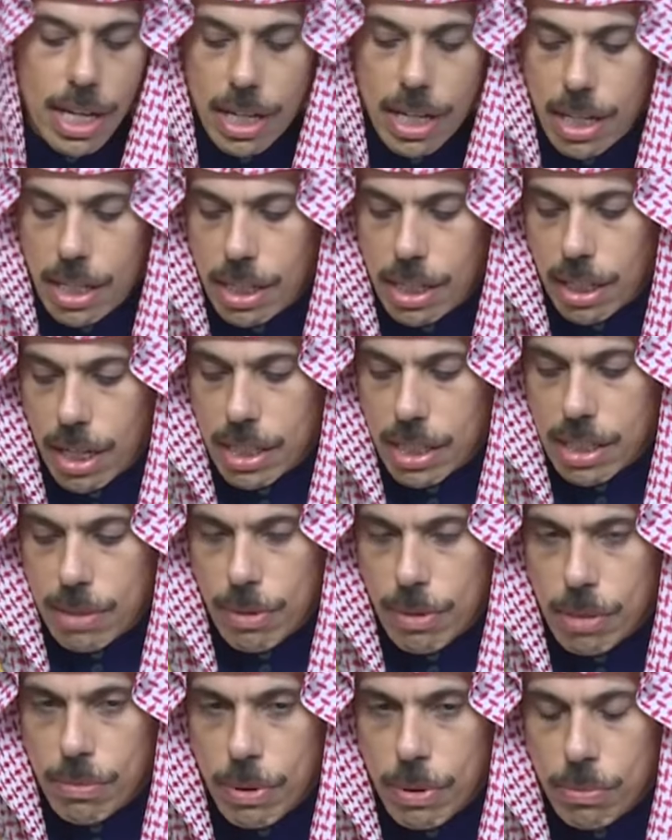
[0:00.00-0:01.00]
لن
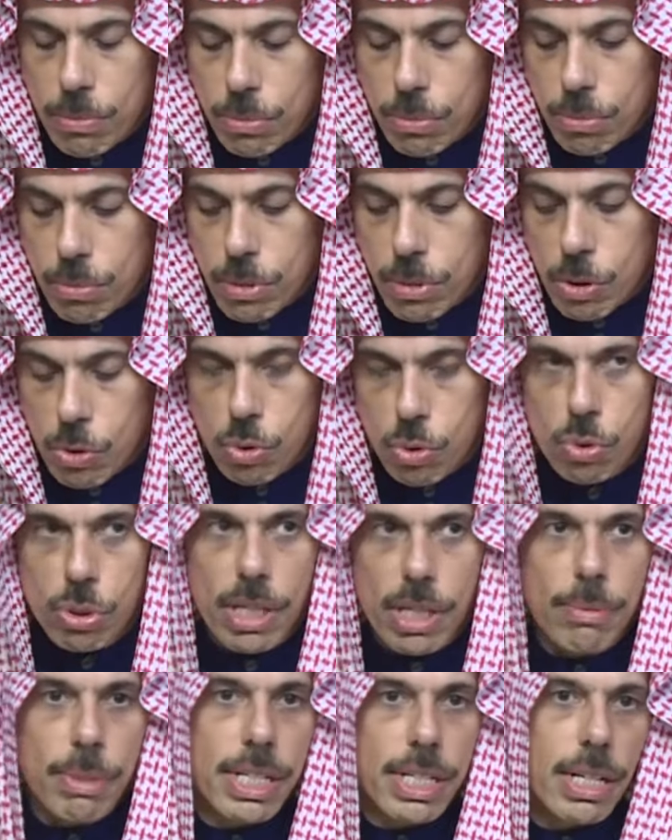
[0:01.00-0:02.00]
تفتحه
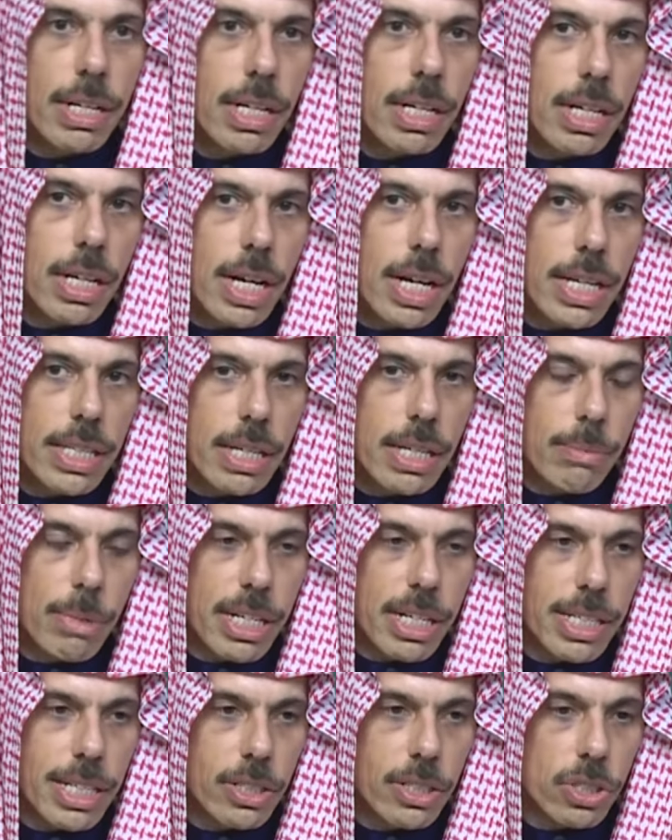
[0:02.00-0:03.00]
إلا يد
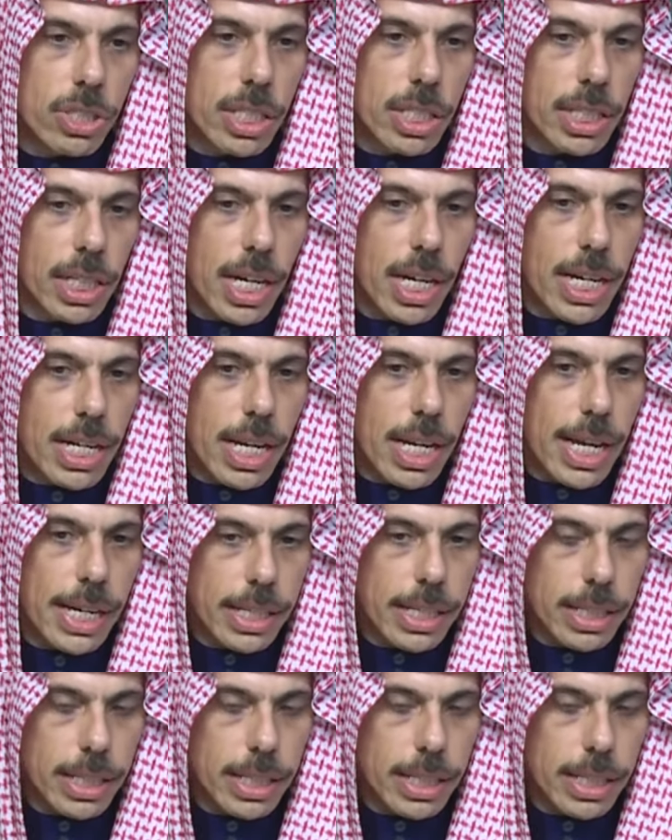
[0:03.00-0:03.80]
الدبلوماسية